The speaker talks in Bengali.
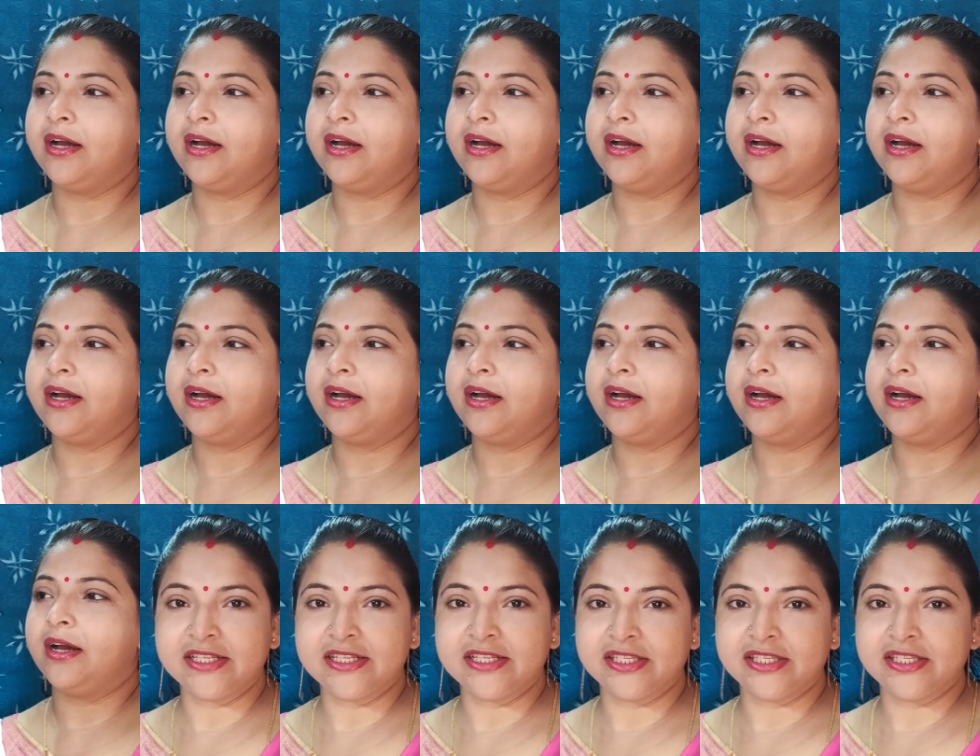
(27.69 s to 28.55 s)
আমি একাই
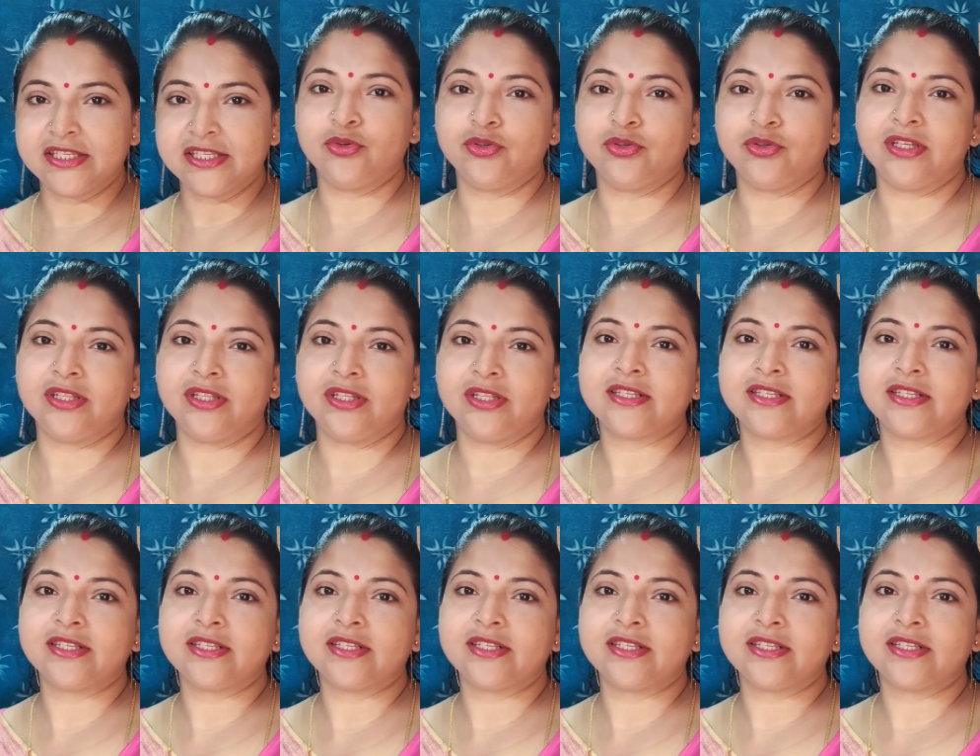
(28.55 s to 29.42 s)
যাচ্ছি পুজো দিতে
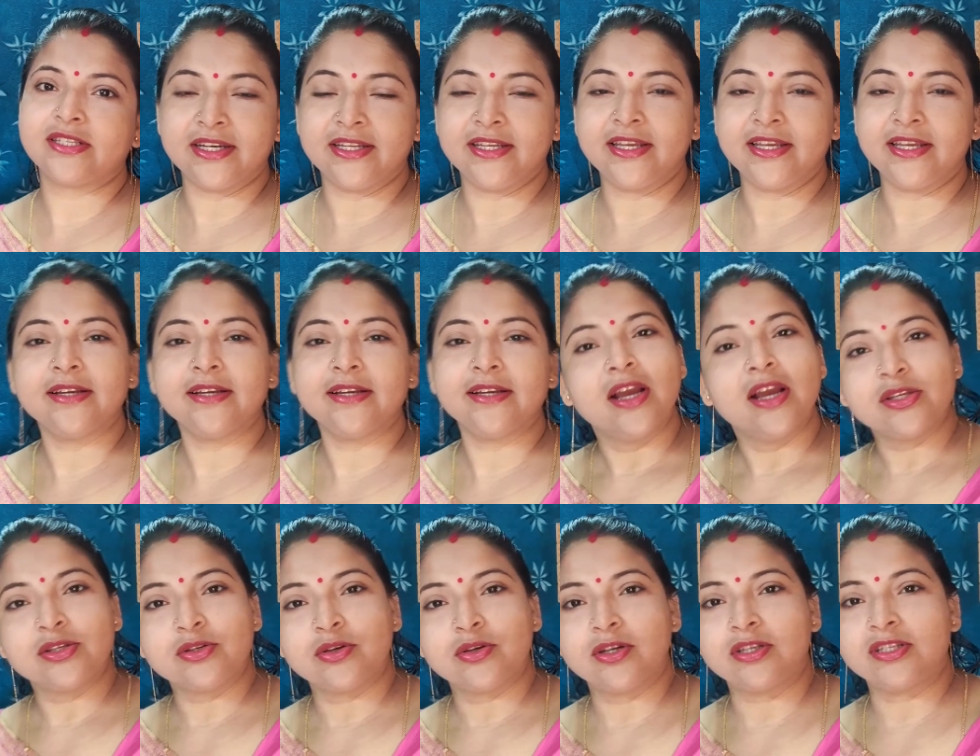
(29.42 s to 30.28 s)
স্কুটিটা নিয়ে
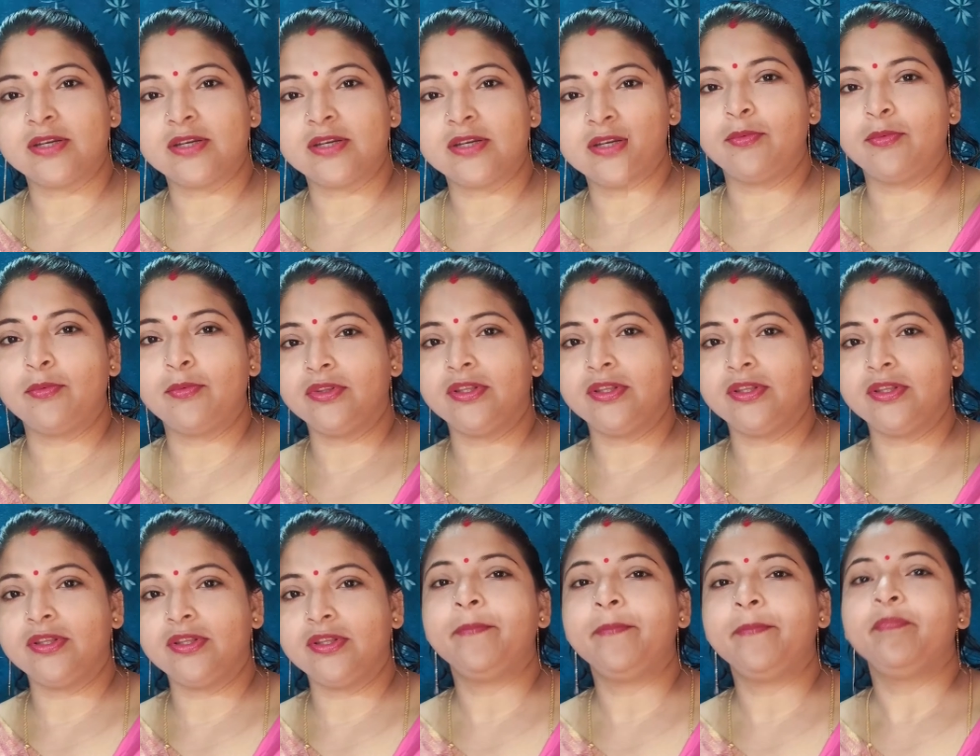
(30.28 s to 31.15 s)
চলে যাব
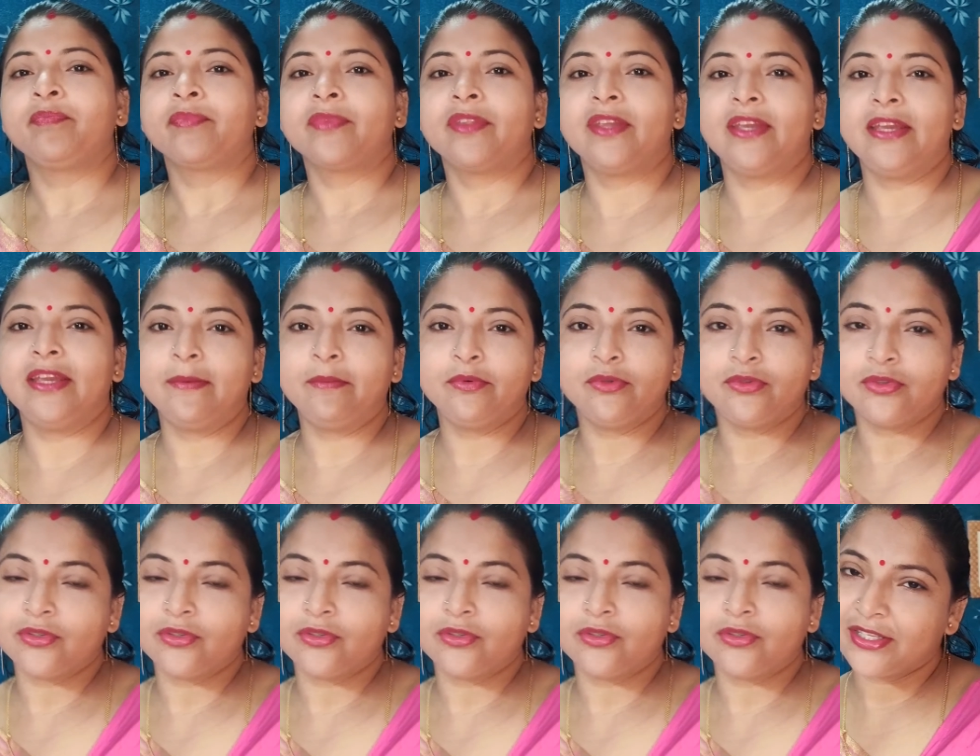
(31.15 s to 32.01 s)
মন্দিরে গিয়ে
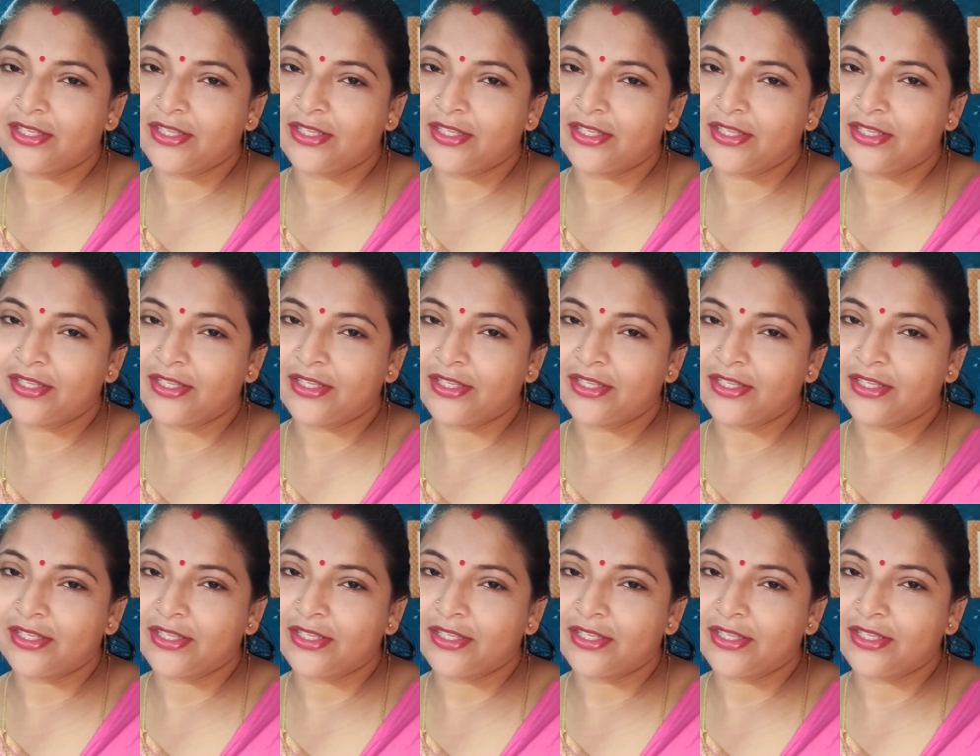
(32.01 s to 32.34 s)
পুজো দিয়ে চলে